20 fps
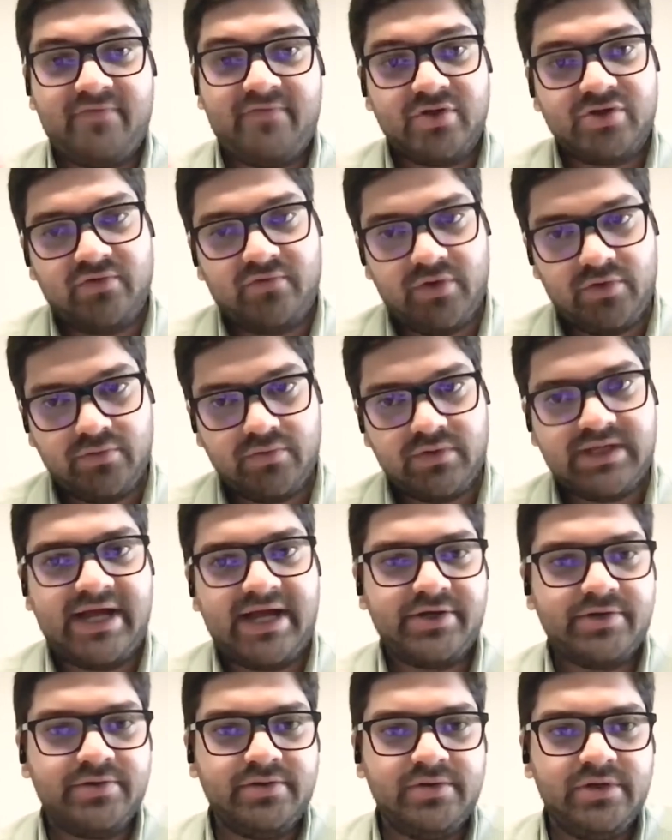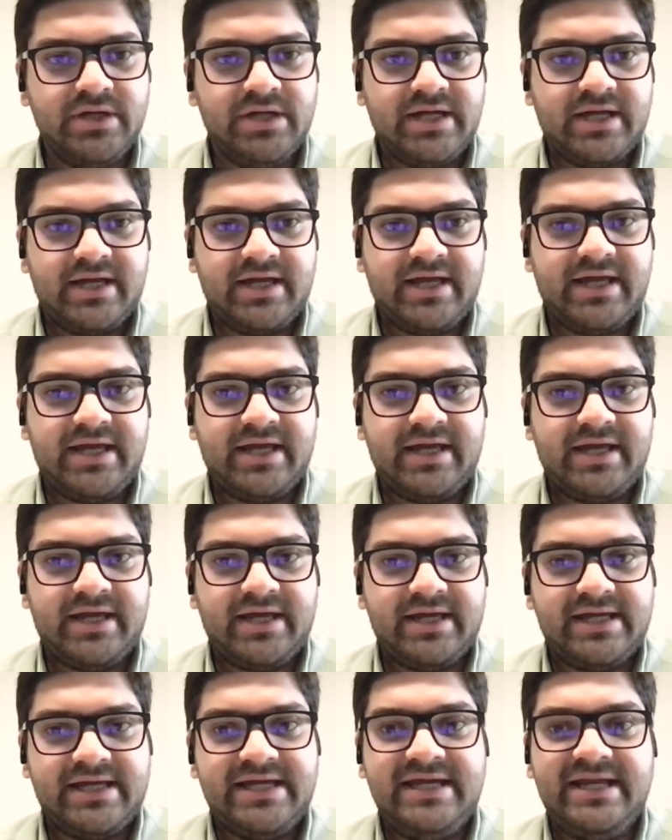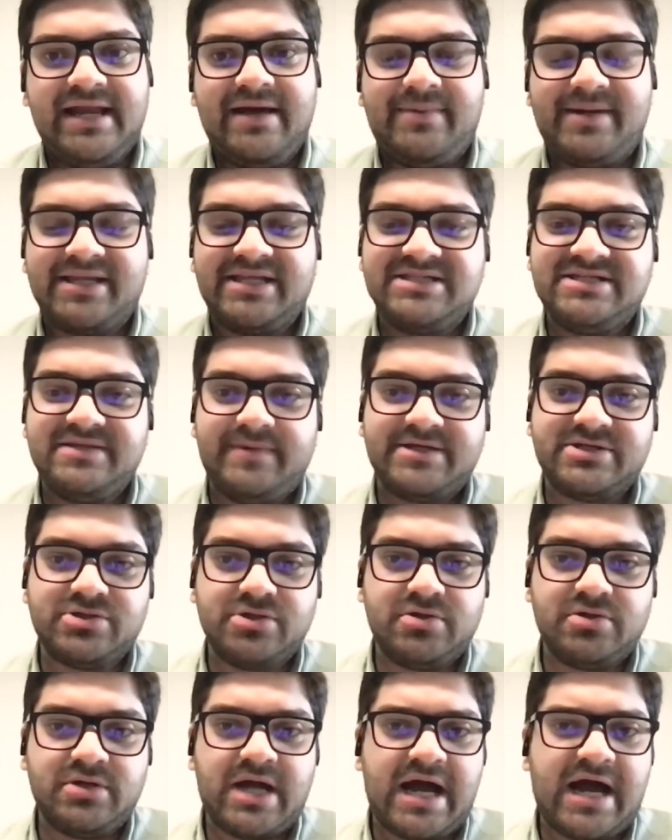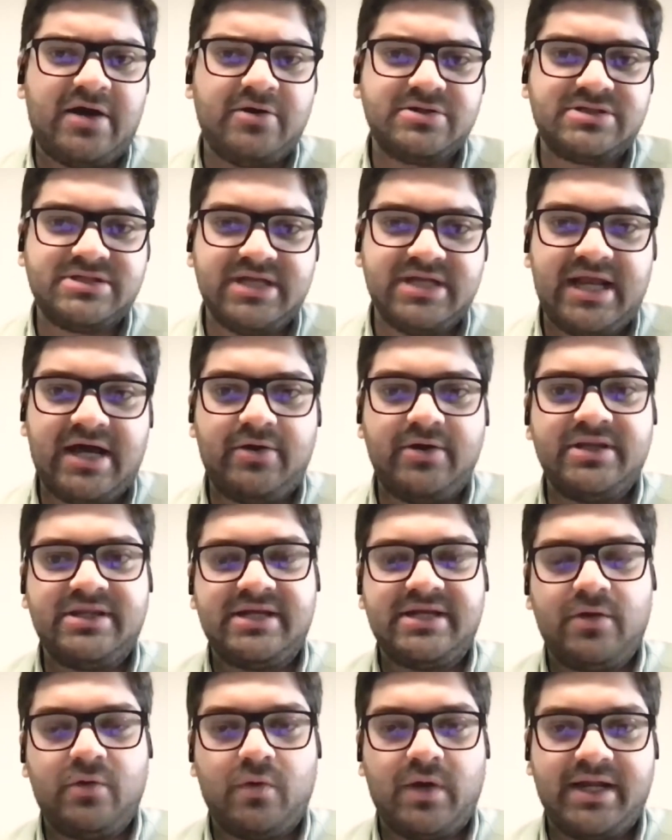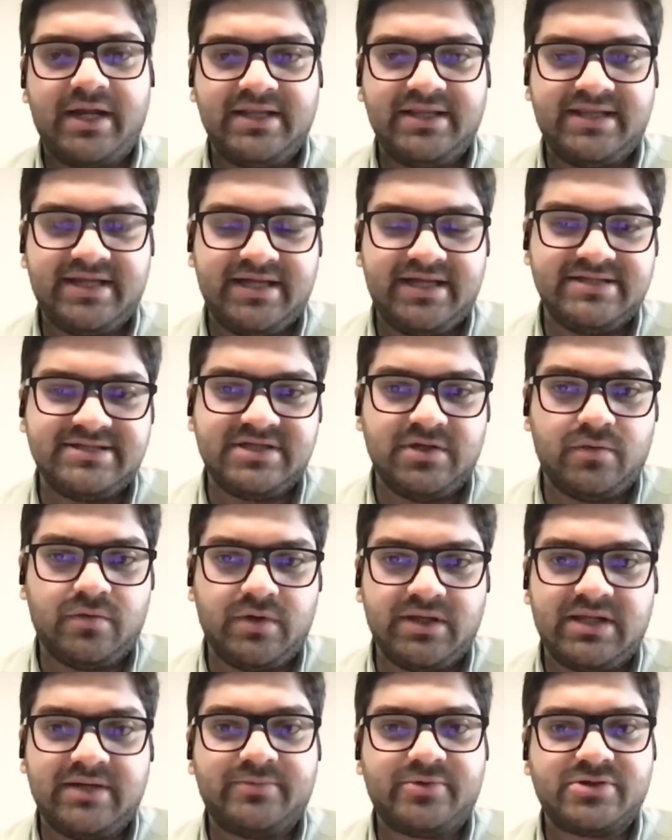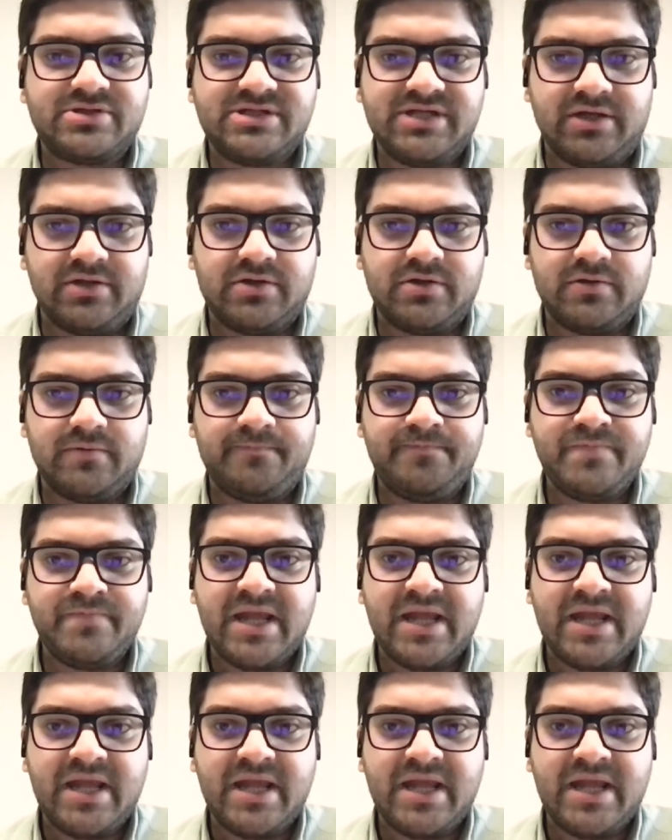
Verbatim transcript: voto voluntario y la participación ha oscilado entre el 40 y el 50%